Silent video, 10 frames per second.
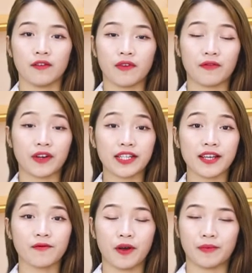Và với
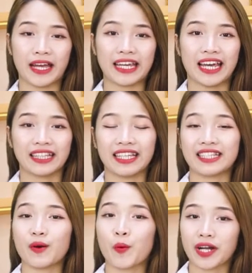sản phẩm này thì
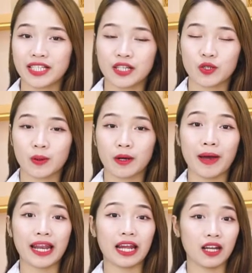trong quá trình dùng các
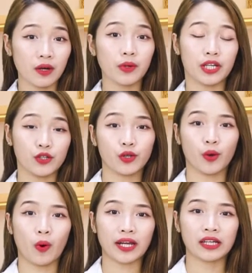bạn hãy lưu ý cho
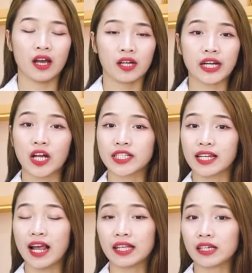Kiều Anh đó
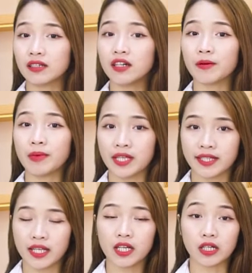chính là những người bị
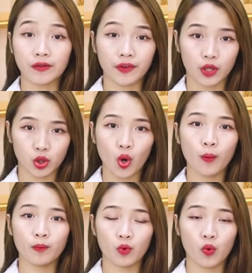dị ứng với
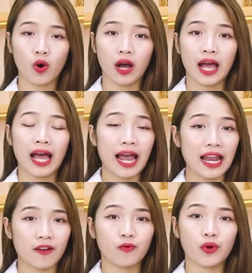tôm, cua
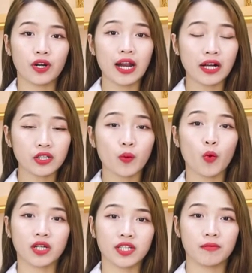hay là phụ nữ đang
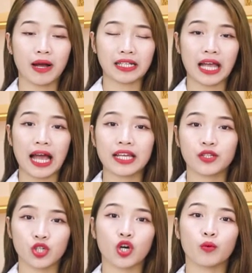trong quá trình mang thai
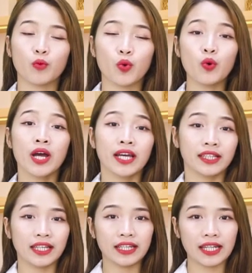cho con bú
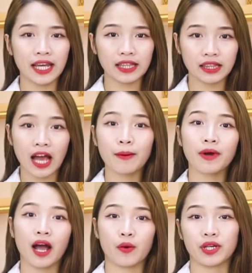thì nên tham
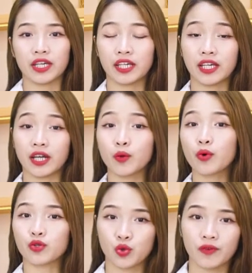khảo ý kiến
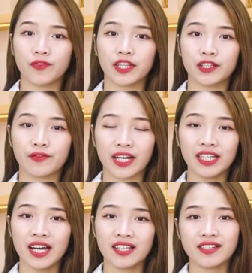của chuyên viên tư
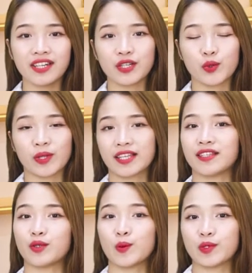vấn trước khi chúng ta
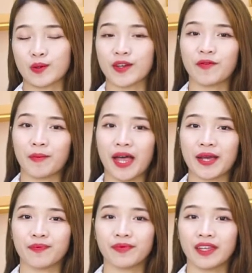sử dụng dòng sản phẩm
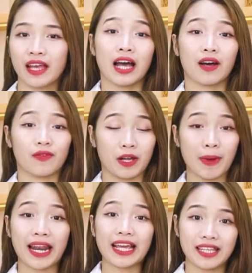này. À, và các
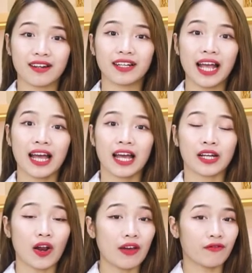bạn hãy nhớ nhé,
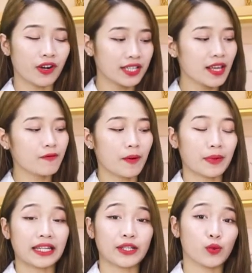đó là với sản
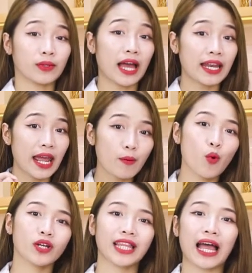phẩm này thì chúng ta nên
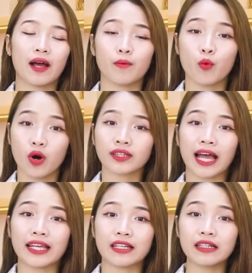mua tại mua
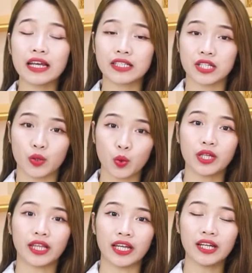tại những địa chỉ
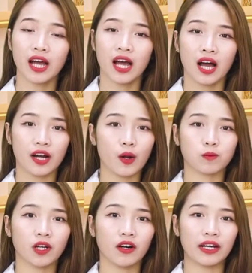uy tín, à,
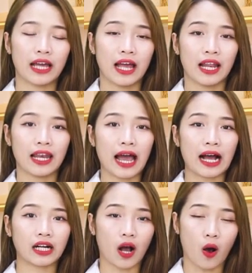đồng thời
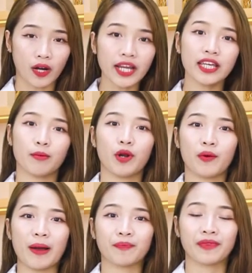là có kinh nghiệm
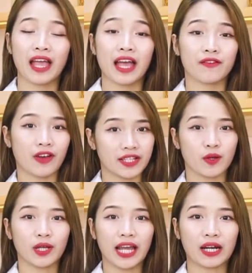lâu năm và
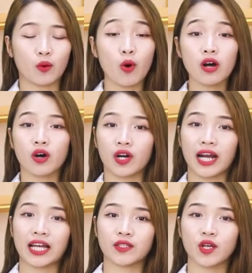siêu thị Hàn Quốc
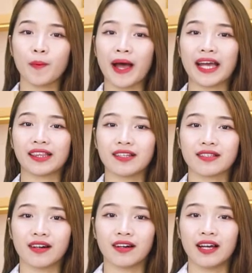Korea Shop
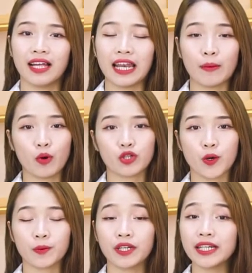24 giờ là một
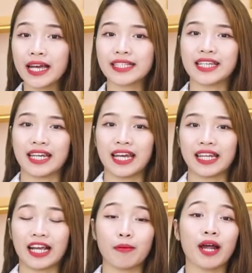trong những địa chỉ
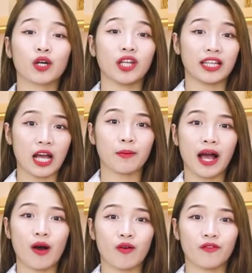để các bạn có thể tham
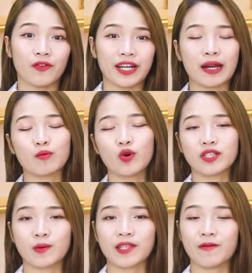khảo và đặt
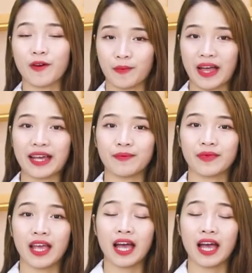mua dòng sản phẩm này.